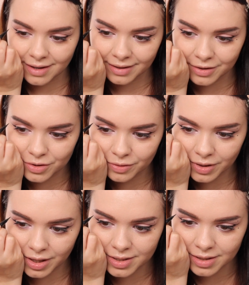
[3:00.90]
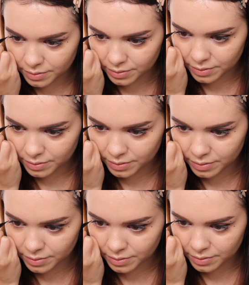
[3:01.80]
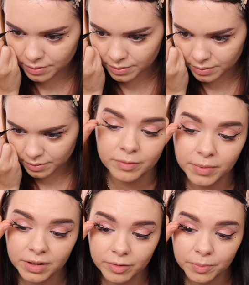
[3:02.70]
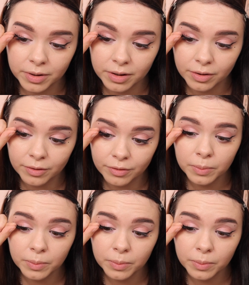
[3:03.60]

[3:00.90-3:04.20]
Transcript: gleiche natürlich auf der anderen Seite. Dann kleben wir mal die Wimpern auf.